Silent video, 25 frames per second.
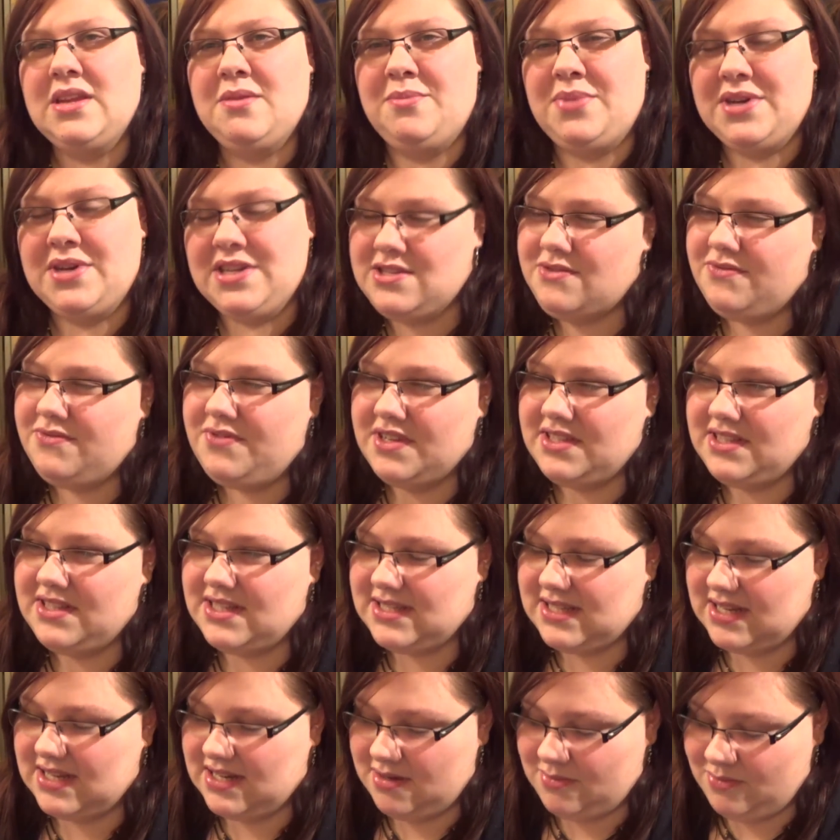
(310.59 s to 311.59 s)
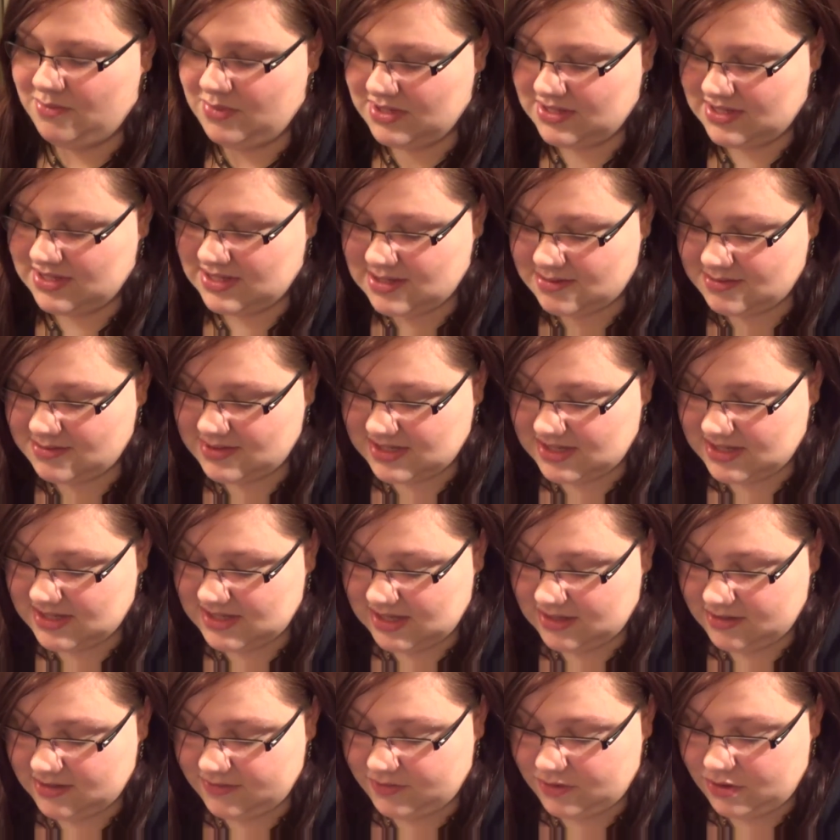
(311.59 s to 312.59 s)
Bardzo fajna seria, bardzo jestem z nich
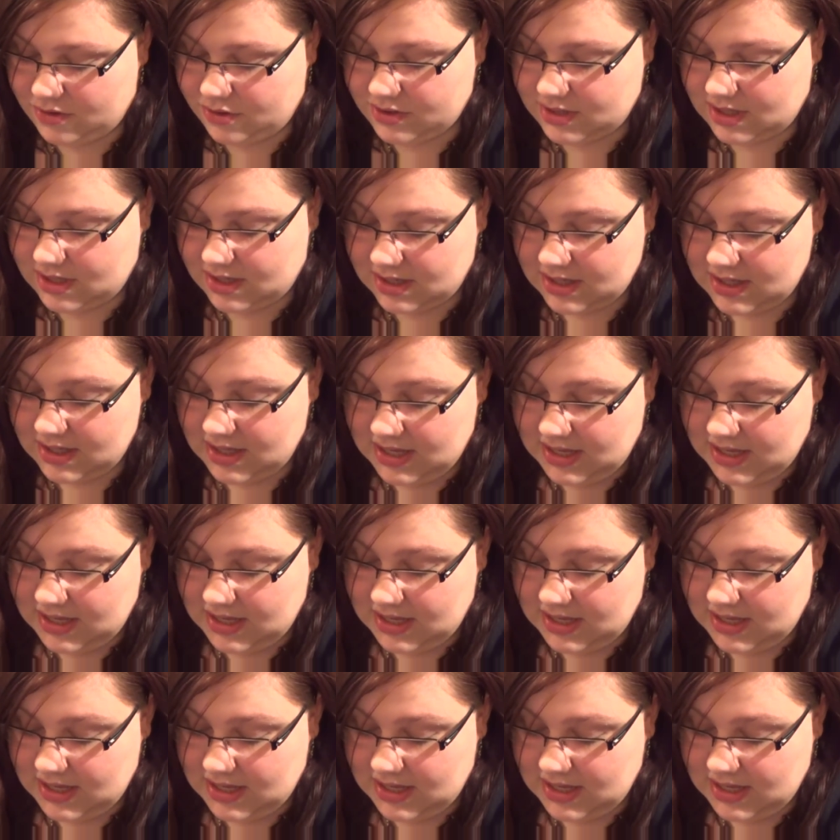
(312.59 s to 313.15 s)
zadowolona.